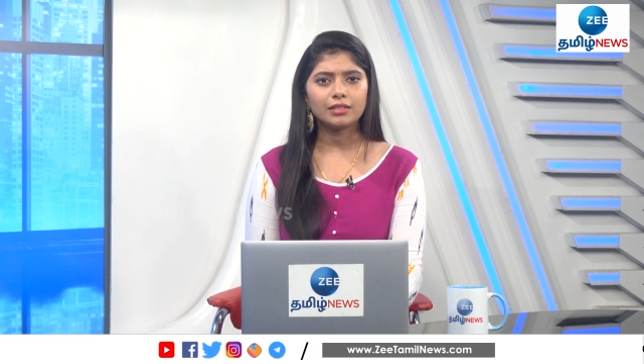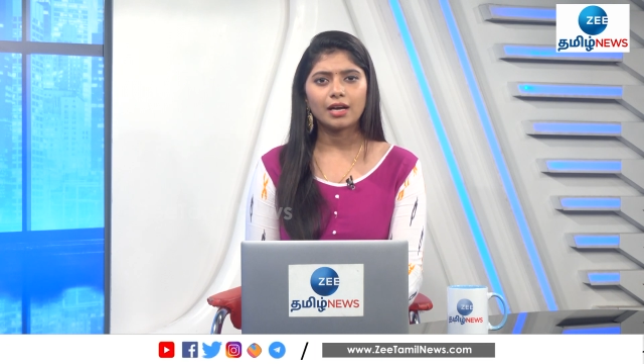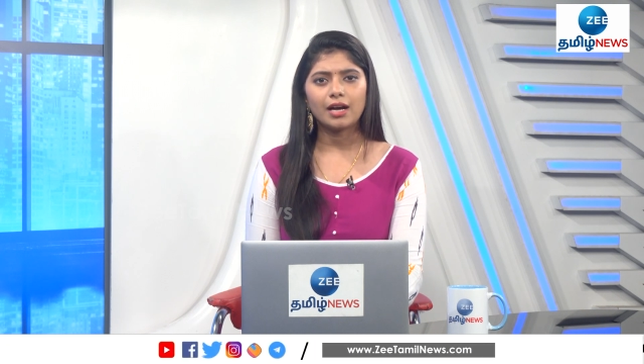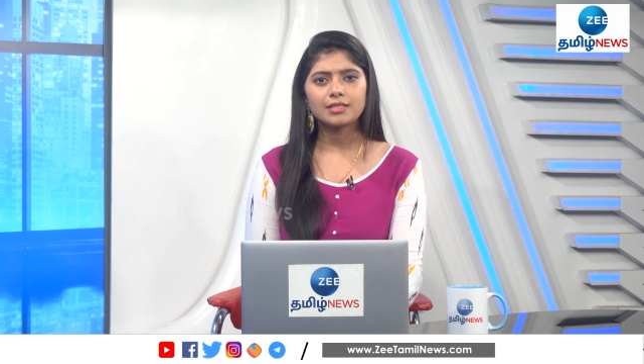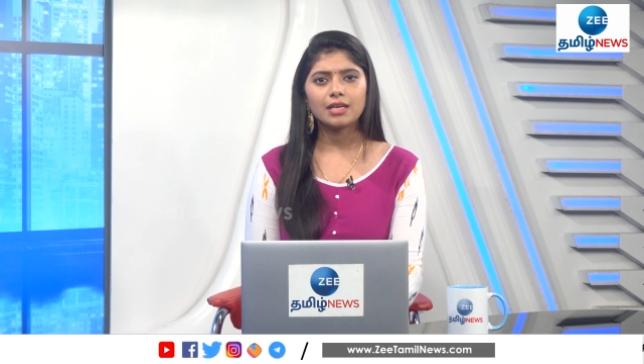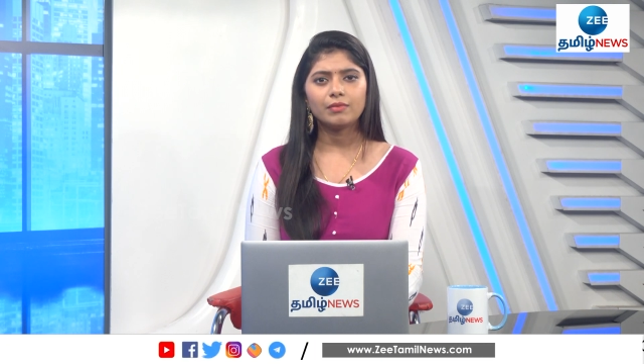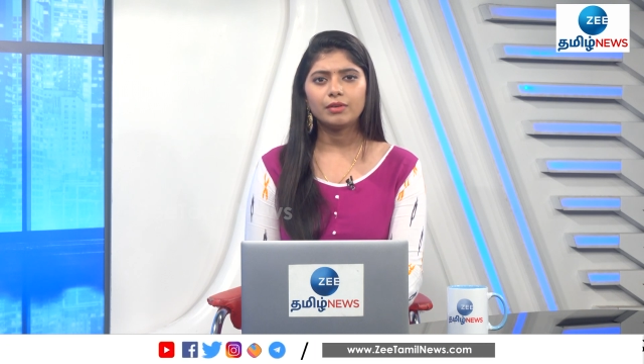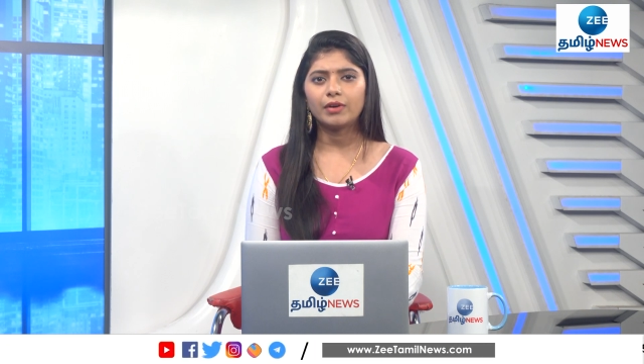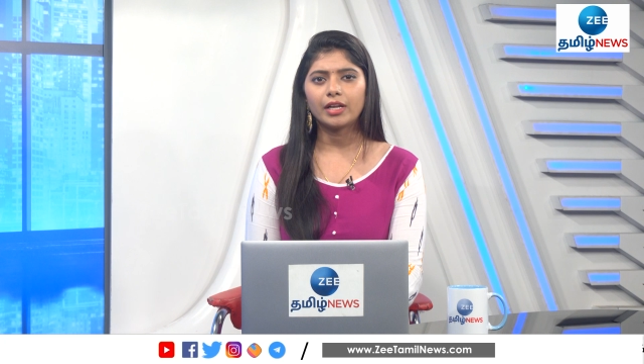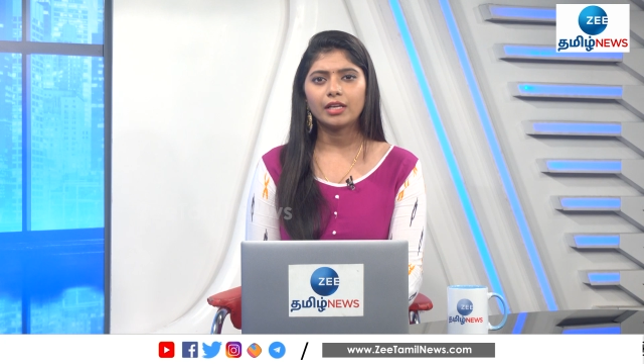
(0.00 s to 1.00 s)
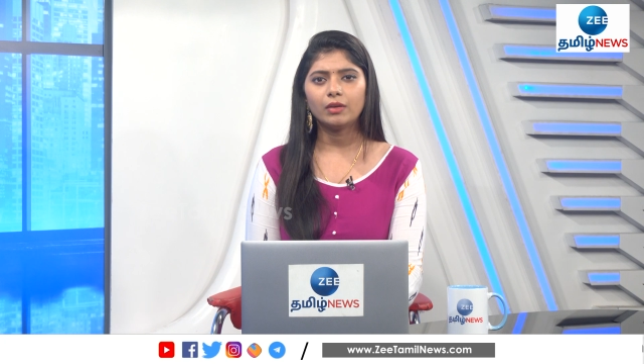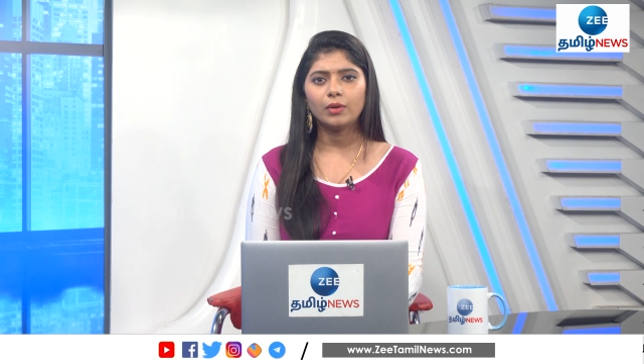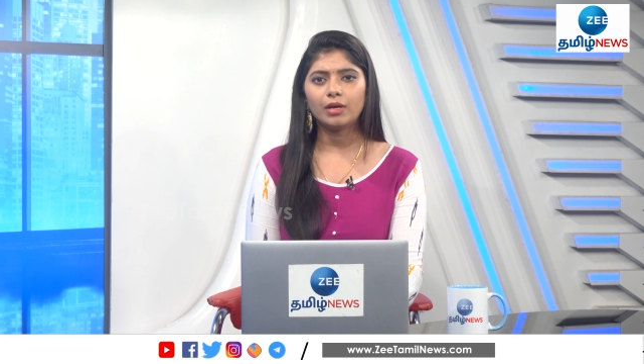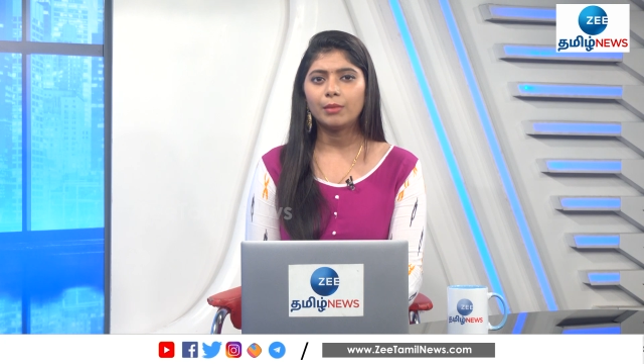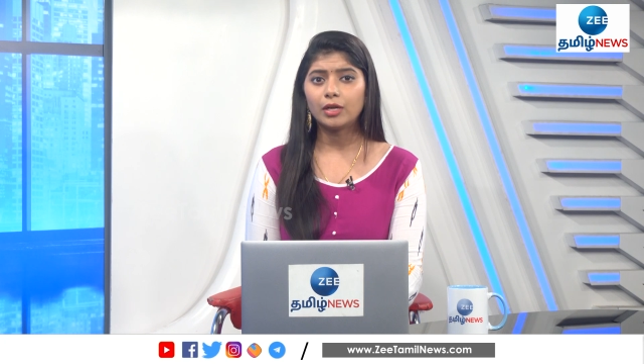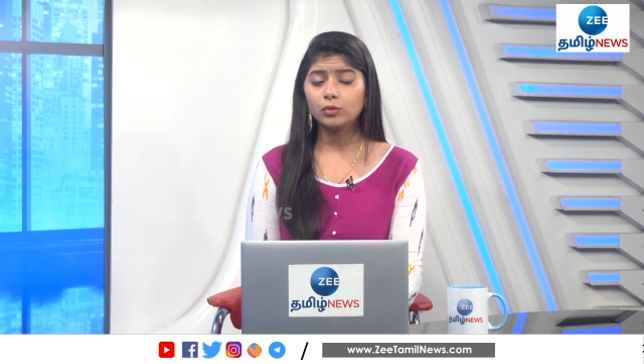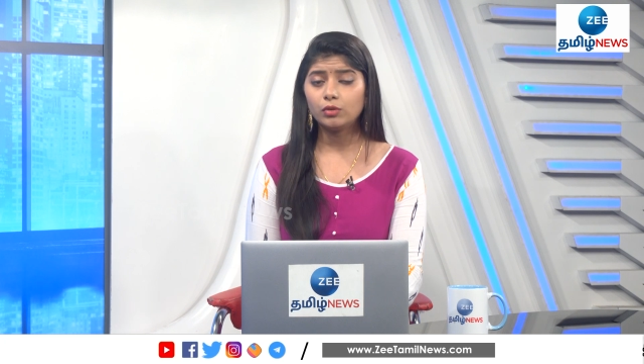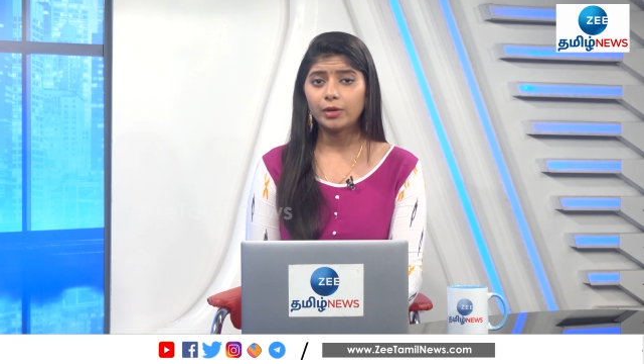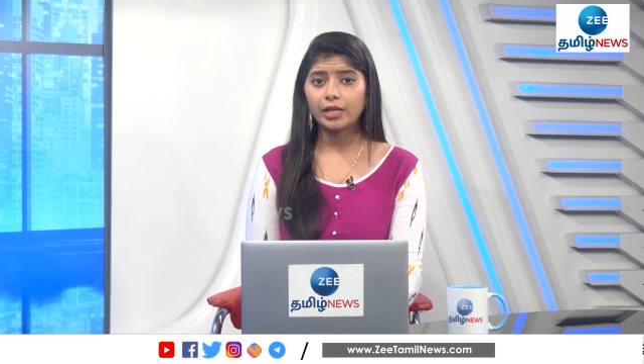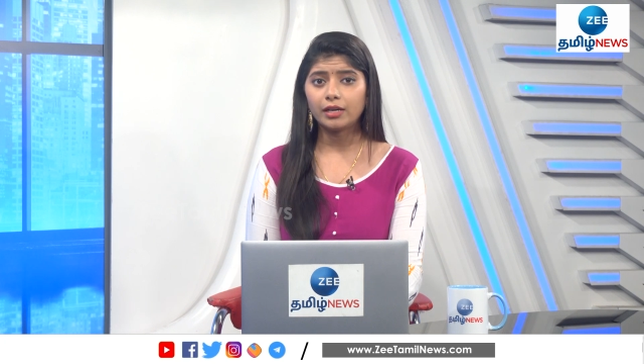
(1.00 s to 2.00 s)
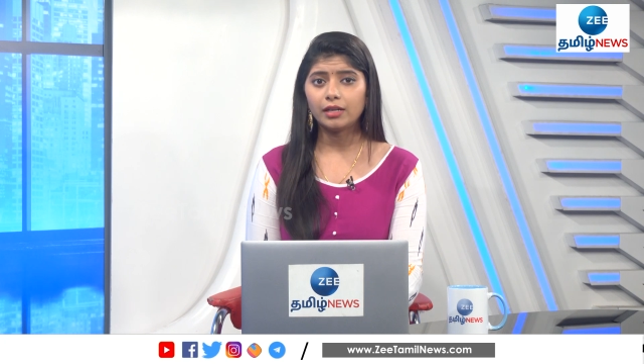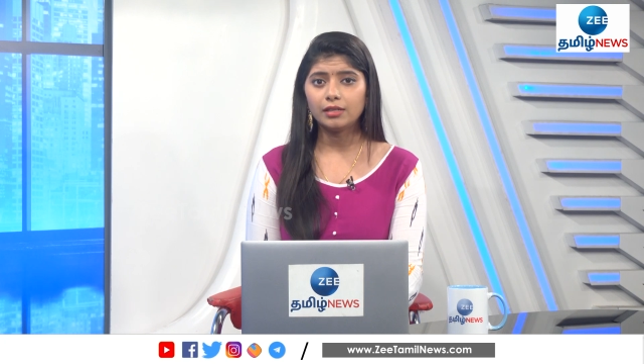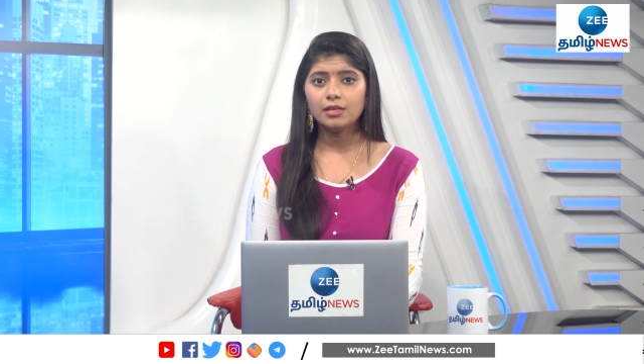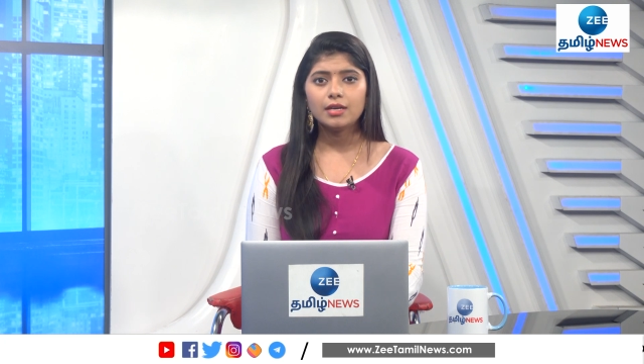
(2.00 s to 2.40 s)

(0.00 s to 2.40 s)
காசாவின் வடக்கில் உள்ள மருத்துவமனைகளில்